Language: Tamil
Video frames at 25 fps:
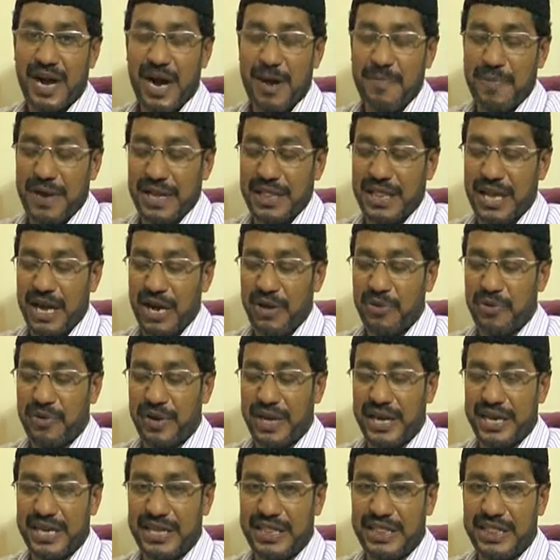அப்போ
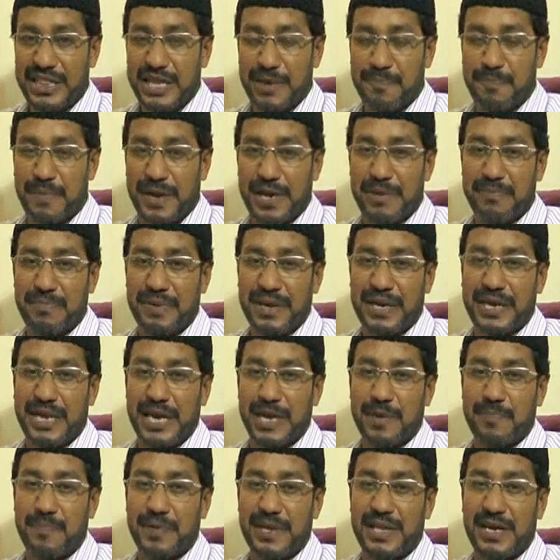அல்லாஹனுடைய இந்த
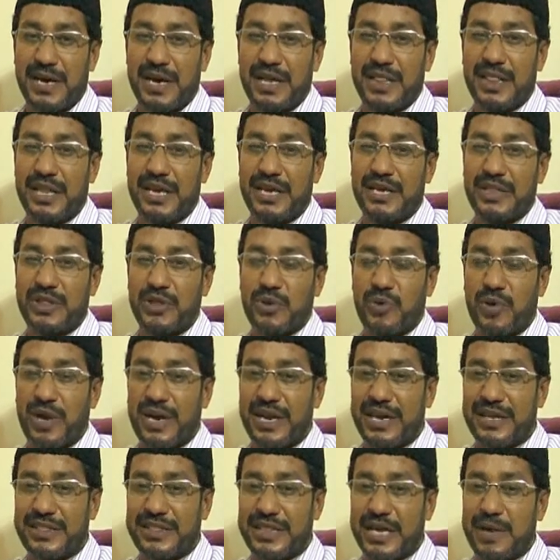பண்புக்கேற்பே தான் அல்லாஹ் இந்த
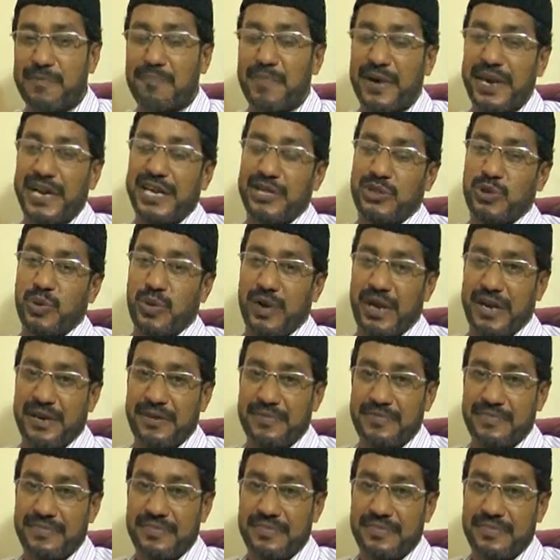உலகத்தை படைத்துள்ளான்